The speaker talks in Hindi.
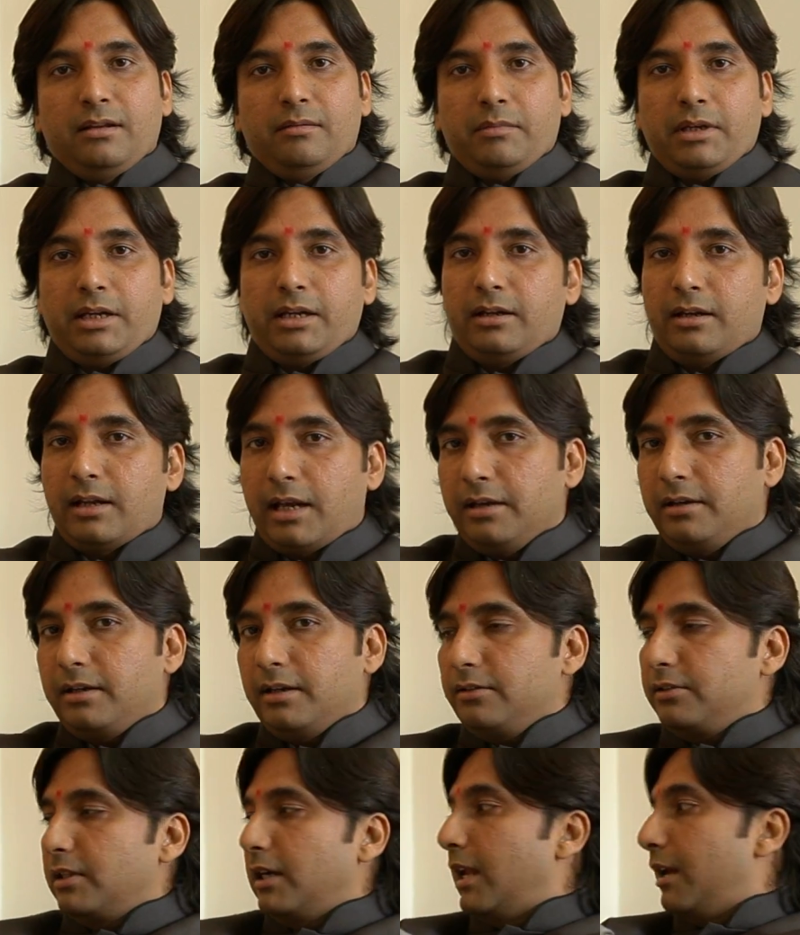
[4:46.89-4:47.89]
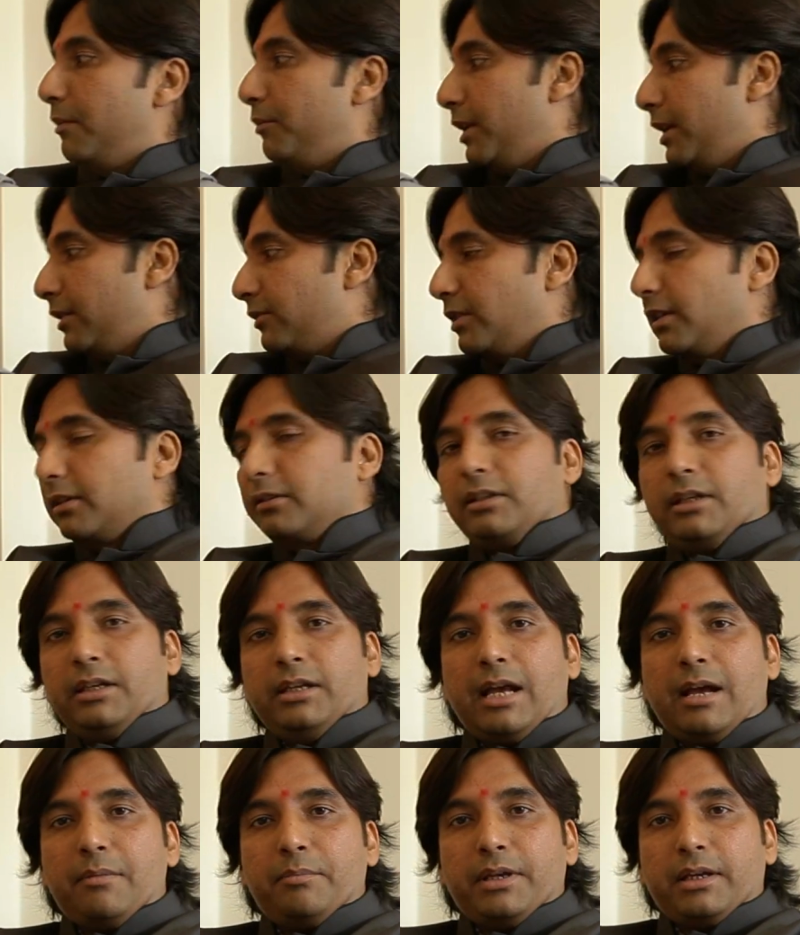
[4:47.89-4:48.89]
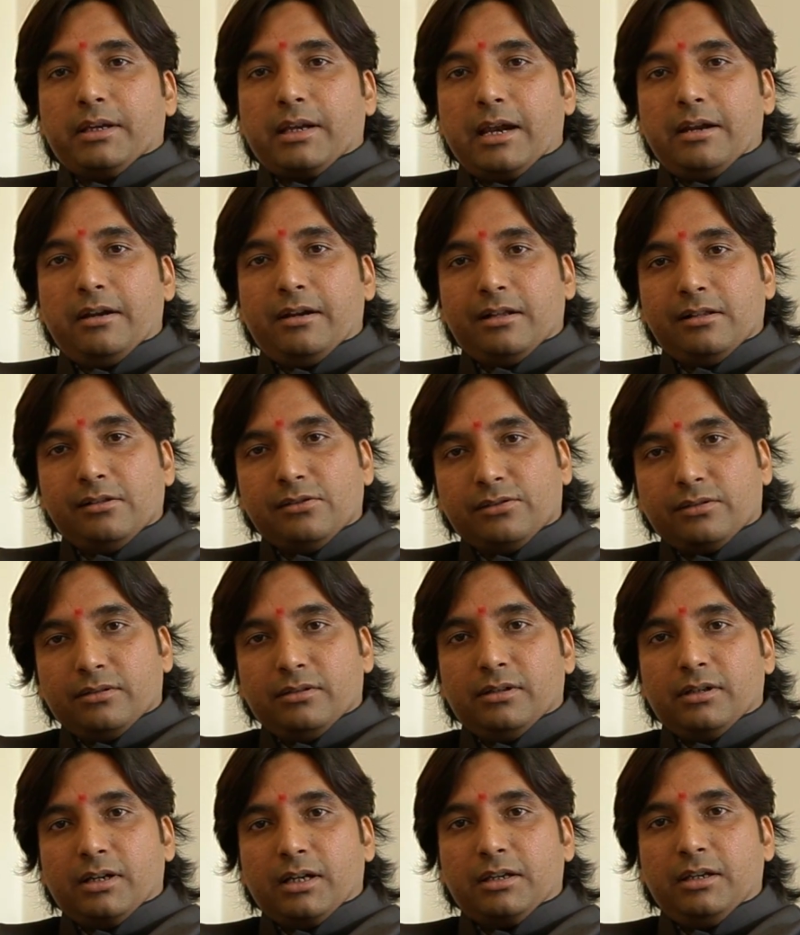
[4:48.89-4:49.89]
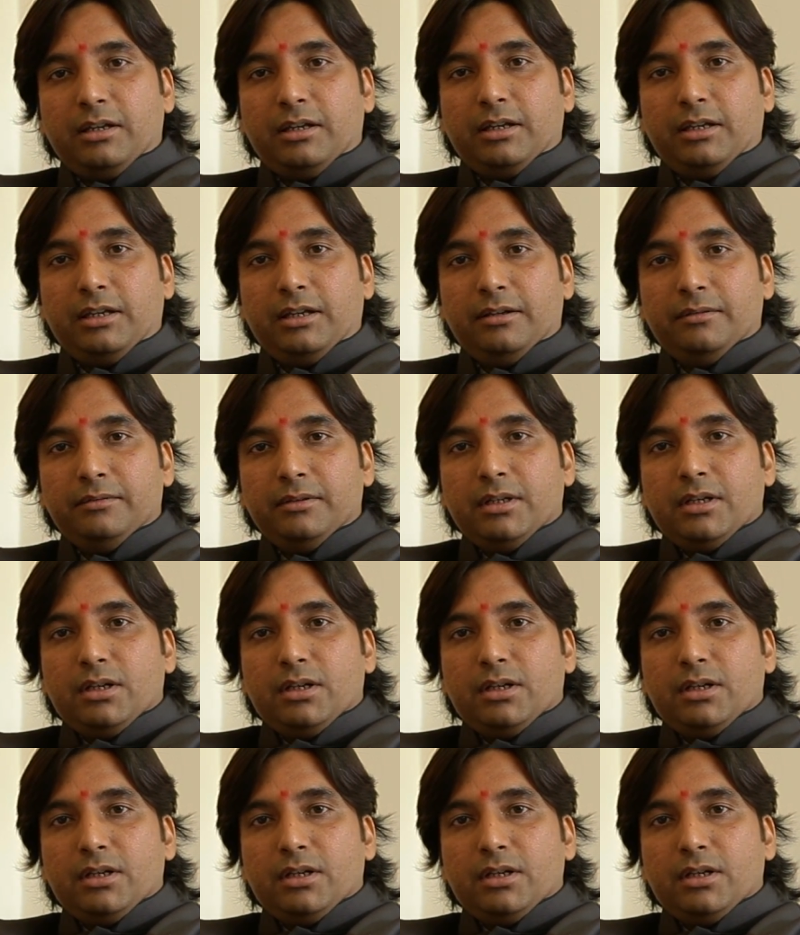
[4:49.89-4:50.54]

मेरे राइट हैंड साइड आप देख सकते हैं यहाँ पे कैंडल्स रखी गई हैं